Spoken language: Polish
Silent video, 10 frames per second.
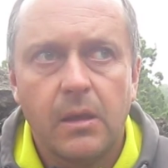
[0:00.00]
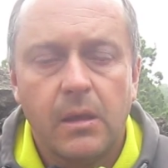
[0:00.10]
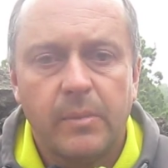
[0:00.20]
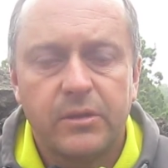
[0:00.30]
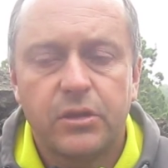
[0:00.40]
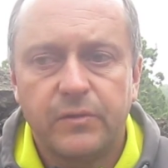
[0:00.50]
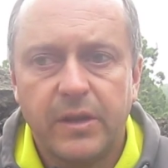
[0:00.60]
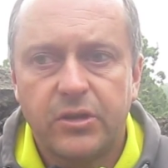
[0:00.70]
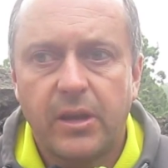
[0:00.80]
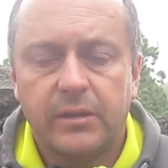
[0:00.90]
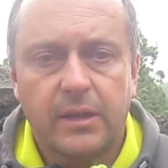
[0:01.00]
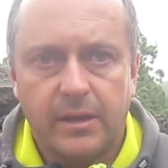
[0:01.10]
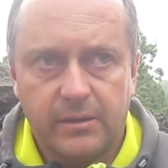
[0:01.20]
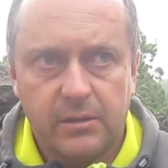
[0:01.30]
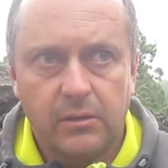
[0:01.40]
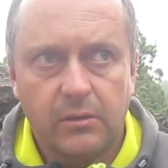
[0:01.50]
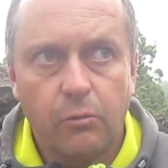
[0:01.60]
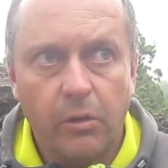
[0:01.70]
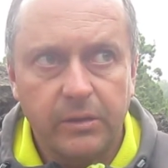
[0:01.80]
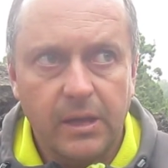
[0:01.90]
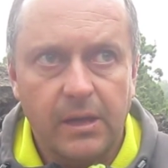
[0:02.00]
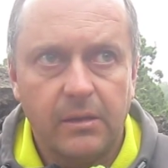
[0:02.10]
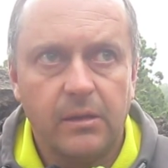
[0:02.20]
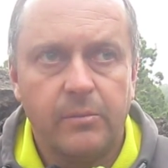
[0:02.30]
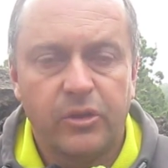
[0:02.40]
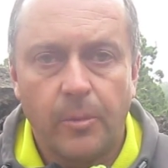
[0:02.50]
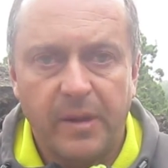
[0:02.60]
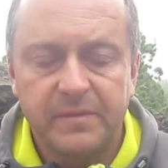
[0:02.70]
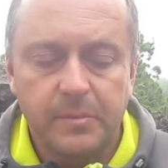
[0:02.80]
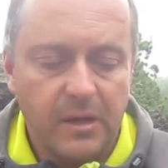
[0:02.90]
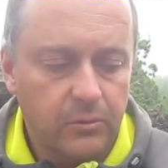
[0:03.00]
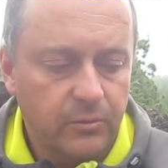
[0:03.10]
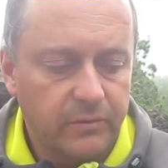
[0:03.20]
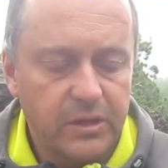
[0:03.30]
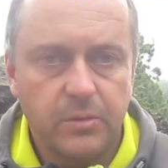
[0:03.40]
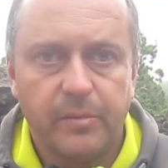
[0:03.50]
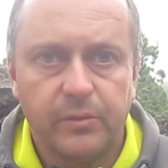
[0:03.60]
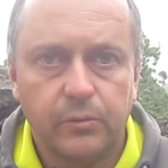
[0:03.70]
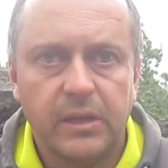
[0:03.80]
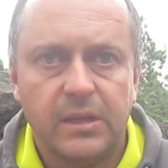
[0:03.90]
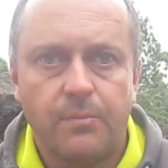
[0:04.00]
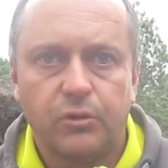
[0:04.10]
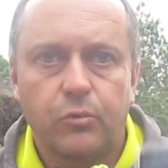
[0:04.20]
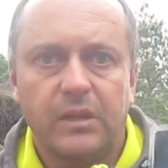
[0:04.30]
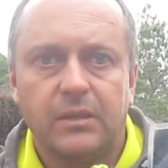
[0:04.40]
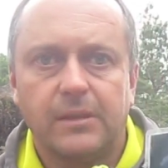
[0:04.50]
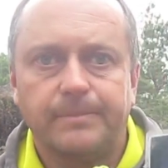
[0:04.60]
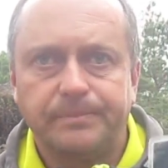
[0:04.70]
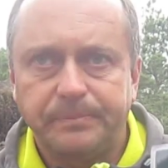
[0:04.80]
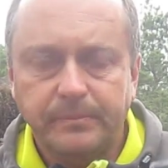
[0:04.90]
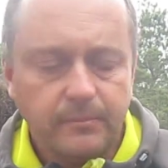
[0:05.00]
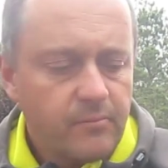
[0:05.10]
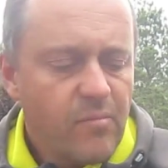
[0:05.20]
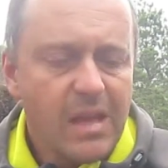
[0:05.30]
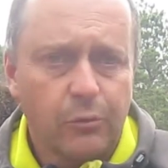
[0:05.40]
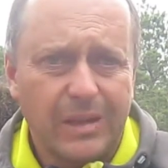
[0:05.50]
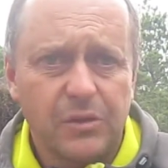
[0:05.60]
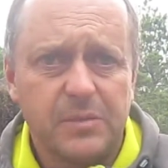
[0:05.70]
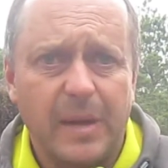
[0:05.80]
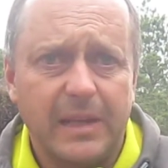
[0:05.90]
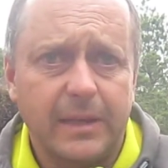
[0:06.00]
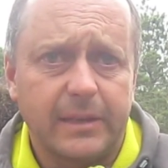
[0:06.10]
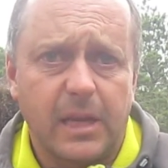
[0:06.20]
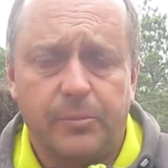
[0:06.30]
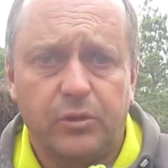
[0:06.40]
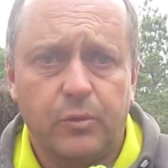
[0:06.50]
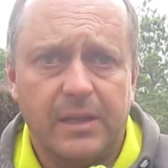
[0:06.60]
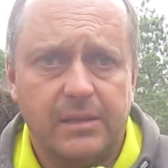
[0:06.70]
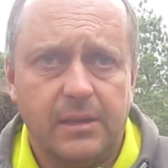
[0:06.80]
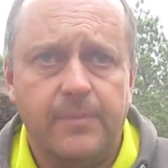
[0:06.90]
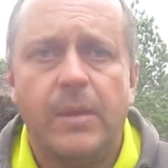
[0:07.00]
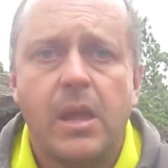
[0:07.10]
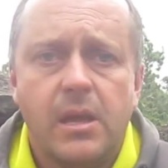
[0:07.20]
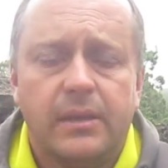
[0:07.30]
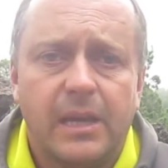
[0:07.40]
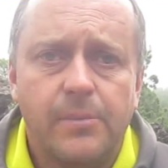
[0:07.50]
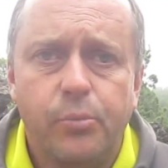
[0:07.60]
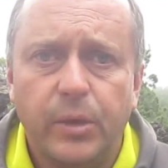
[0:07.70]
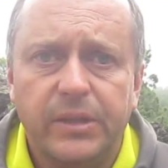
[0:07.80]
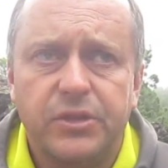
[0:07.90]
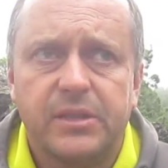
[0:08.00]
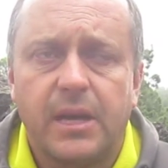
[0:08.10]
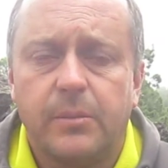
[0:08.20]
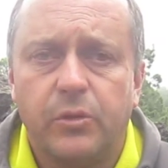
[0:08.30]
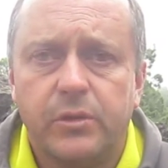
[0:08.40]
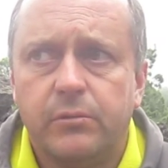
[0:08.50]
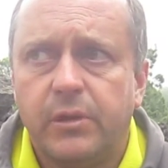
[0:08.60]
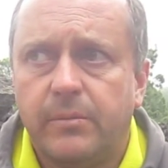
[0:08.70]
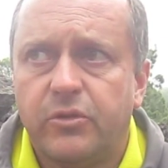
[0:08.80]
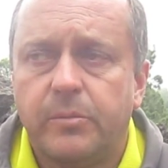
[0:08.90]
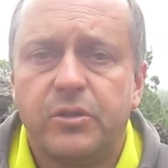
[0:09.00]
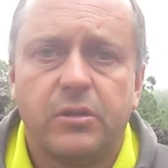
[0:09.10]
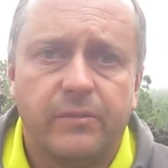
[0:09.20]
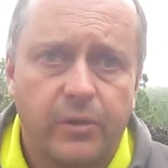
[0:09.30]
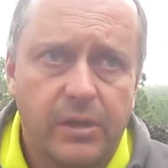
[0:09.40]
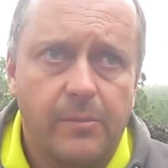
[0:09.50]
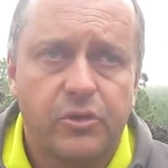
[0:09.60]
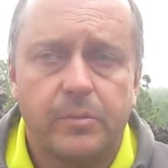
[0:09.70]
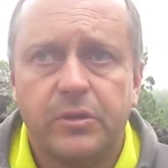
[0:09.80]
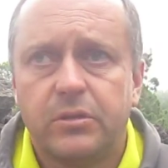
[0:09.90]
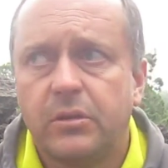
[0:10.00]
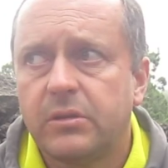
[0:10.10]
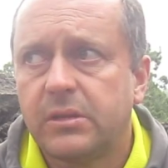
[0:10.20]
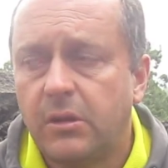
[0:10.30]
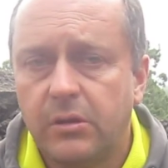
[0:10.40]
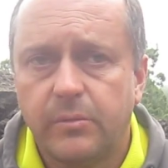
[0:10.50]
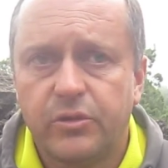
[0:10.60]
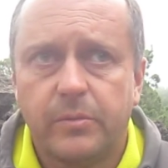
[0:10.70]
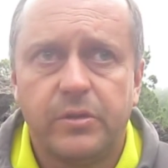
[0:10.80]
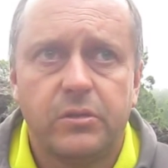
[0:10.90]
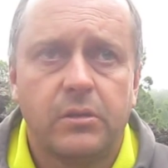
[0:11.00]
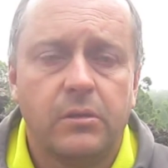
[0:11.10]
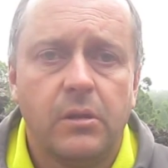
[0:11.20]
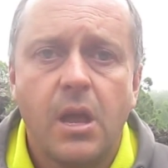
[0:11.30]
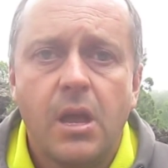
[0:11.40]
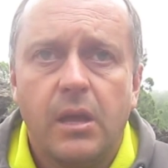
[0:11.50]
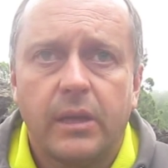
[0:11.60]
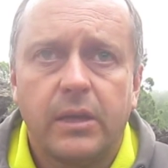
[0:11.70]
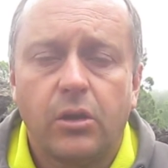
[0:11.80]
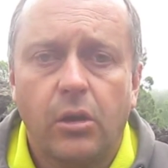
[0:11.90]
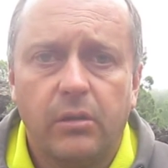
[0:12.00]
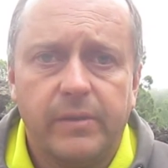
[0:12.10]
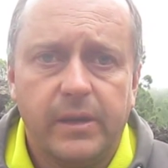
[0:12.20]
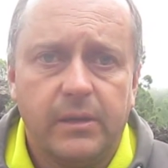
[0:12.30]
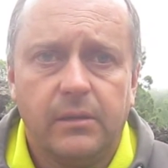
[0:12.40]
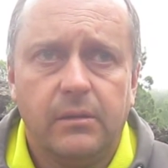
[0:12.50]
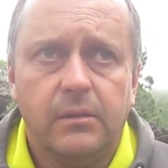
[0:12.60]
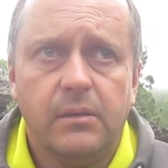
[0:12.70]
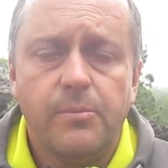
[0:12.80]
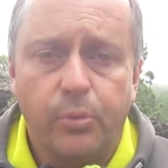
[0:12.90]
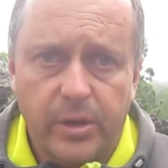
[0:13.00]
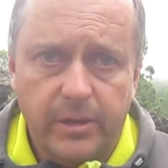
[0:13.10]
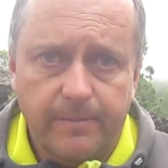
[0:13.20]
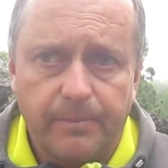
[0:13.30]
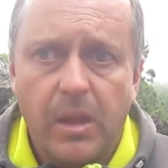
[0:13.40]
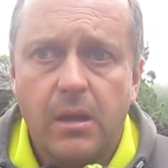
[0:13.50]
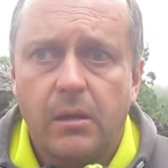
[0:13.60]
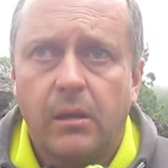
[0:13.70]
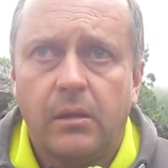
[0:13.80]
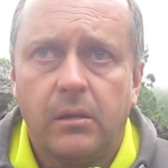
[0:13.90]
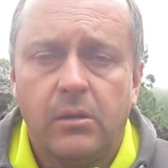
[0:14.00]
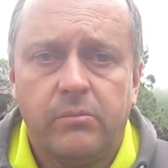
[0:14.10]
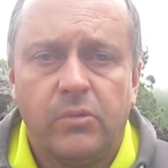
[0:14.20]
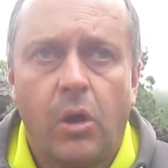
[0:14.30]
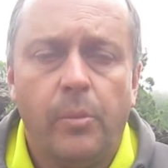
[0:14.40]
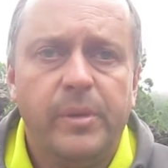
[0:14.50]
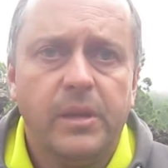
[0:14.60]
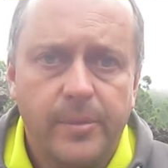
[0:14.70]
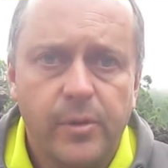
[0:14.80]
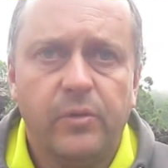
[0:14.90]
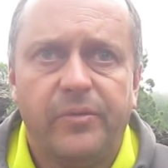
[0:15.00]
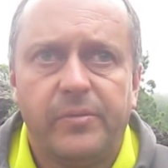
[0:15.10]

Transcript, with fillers: Będzie świeża, taka chłodna i dobra w smaku. To właśnie powoduje ta podkładka. Kładąc dzbanek na takiej podkładce, dany płyn się zharmonizuje. Może być to woda, może być to sok, może być to jakikolwiek inny płyn. E, oby nie był w, e,